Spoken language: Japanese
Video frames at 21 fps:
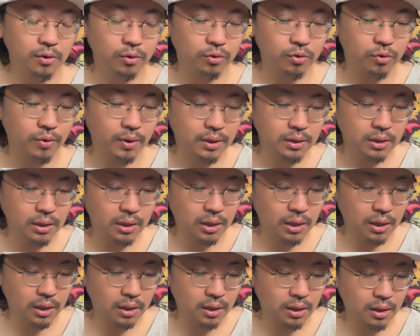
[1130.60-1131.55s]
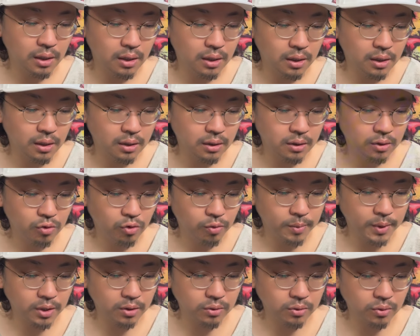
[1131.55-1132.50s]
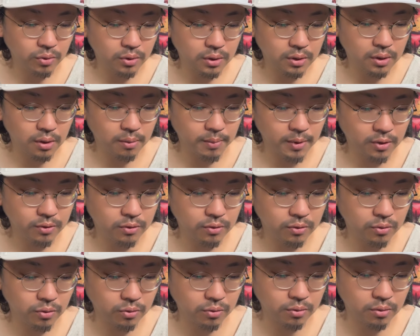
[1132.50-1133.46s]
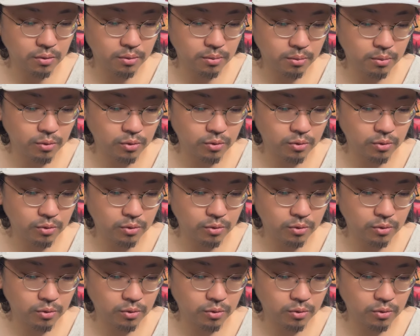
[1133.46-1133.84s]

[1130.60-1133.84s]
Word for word: のとはいえにコメント来てますちょっともう